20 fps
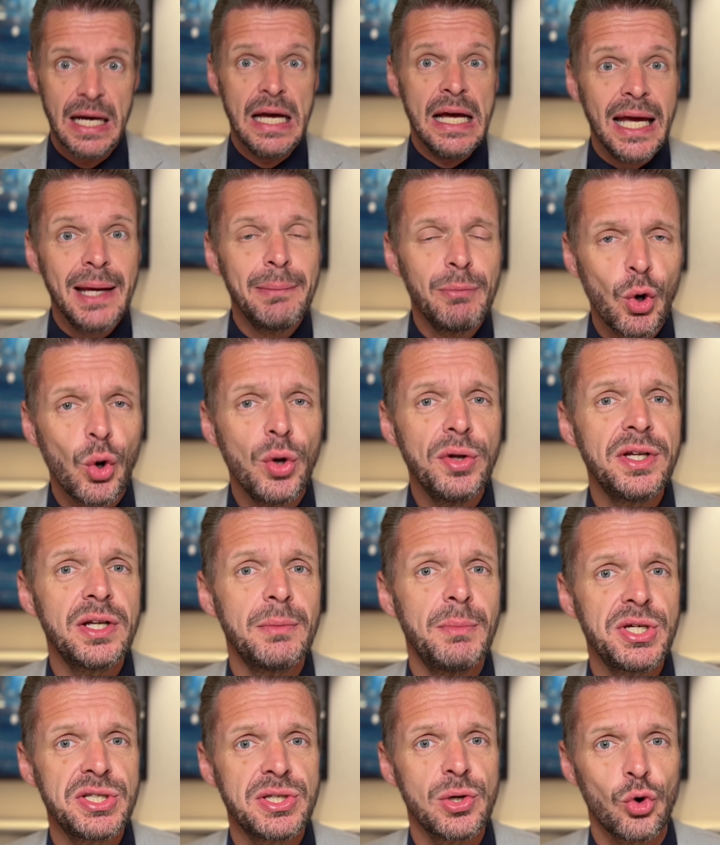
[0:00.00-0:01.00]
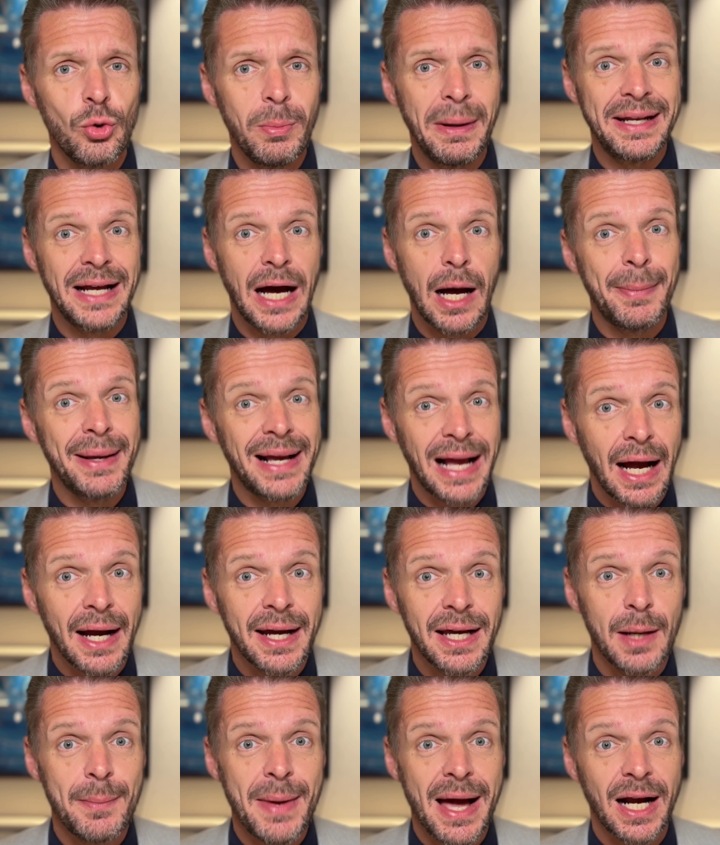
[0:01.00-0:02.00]
Im Grunde möchte Robert Habeck
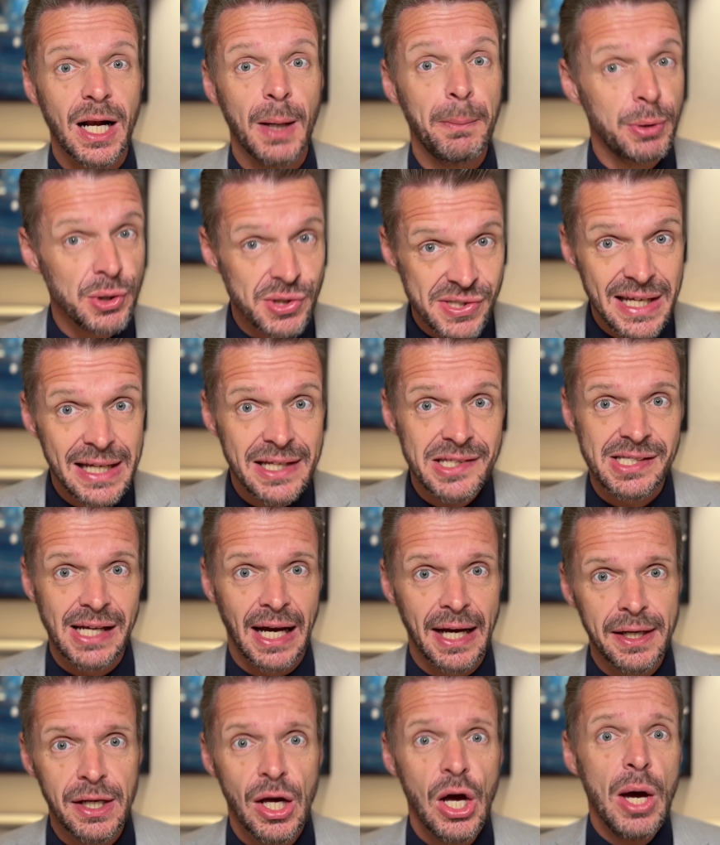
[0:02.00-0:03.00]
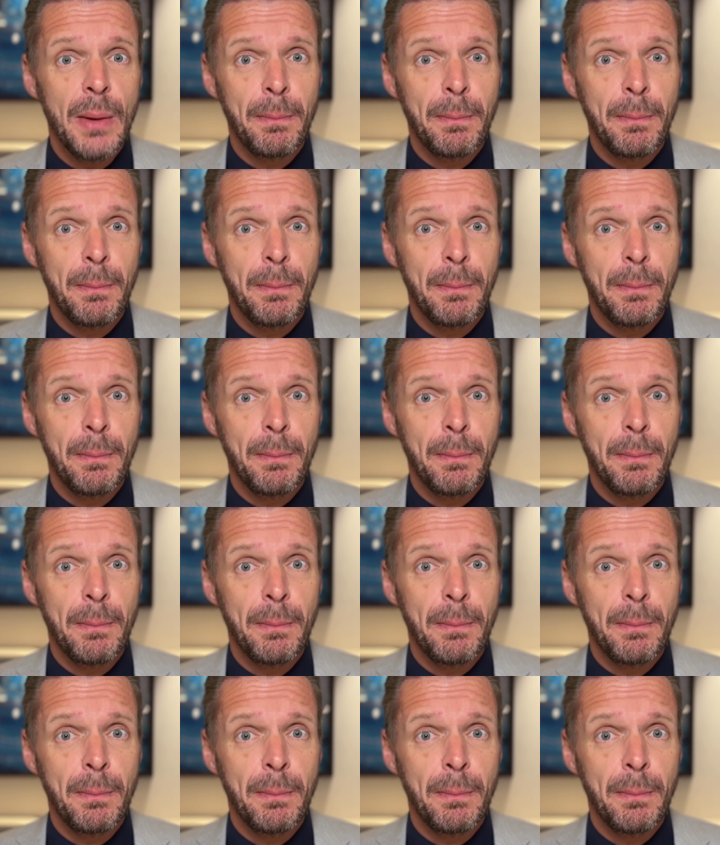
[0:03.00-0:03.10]
Angela Merkel plus X sein,